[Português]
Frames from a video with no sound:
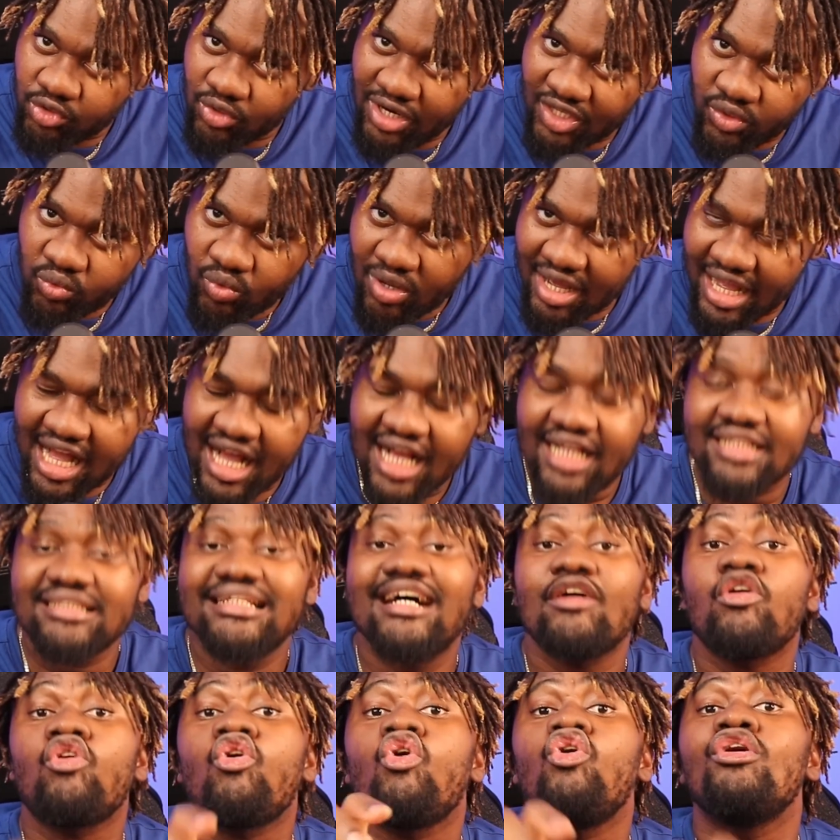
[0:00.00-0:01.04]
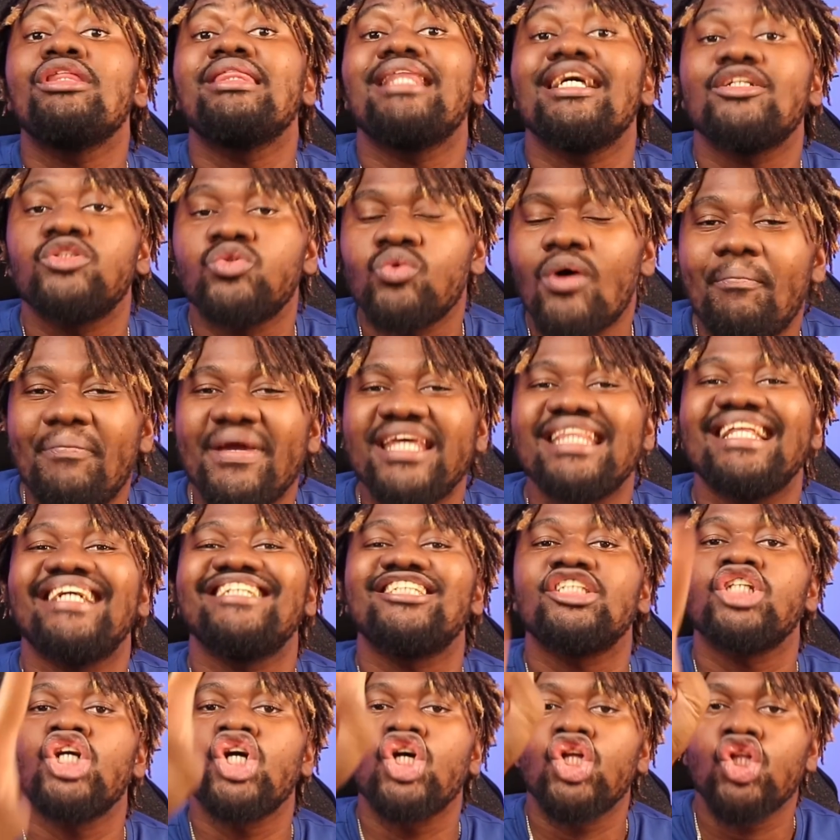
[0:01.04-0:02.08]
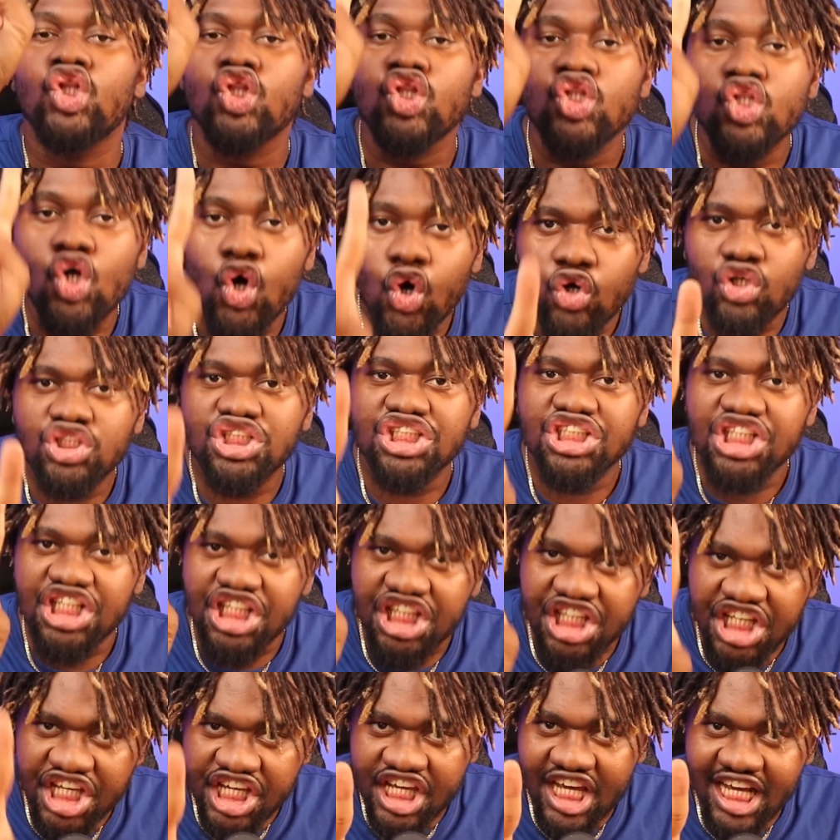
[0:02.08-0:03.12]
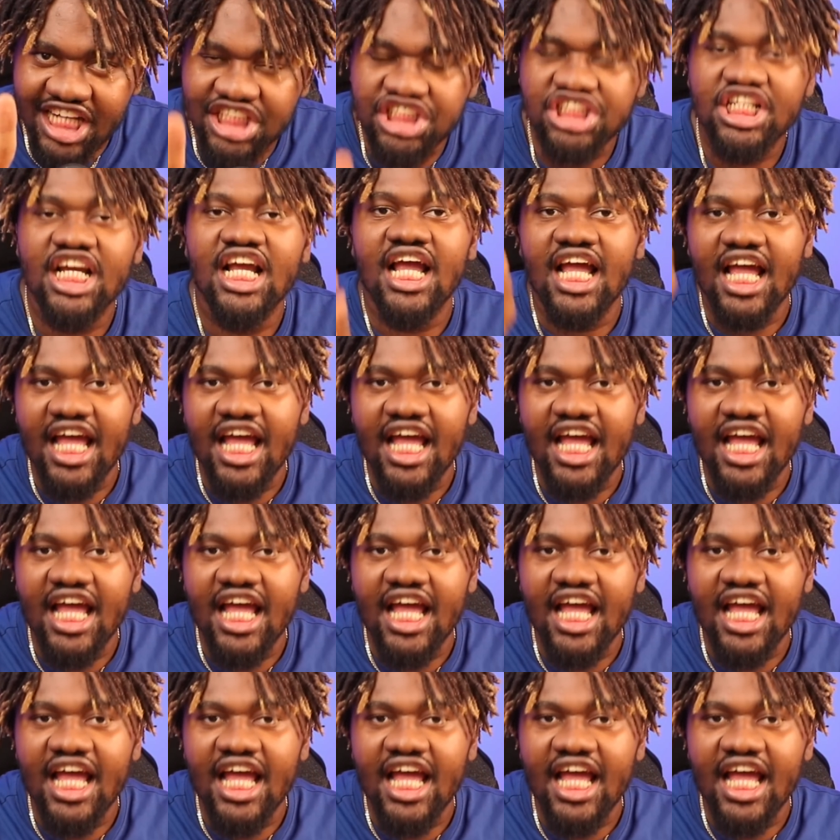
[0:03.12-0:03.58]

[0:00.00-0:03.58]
só na tua casa, conta só apenas dois dias,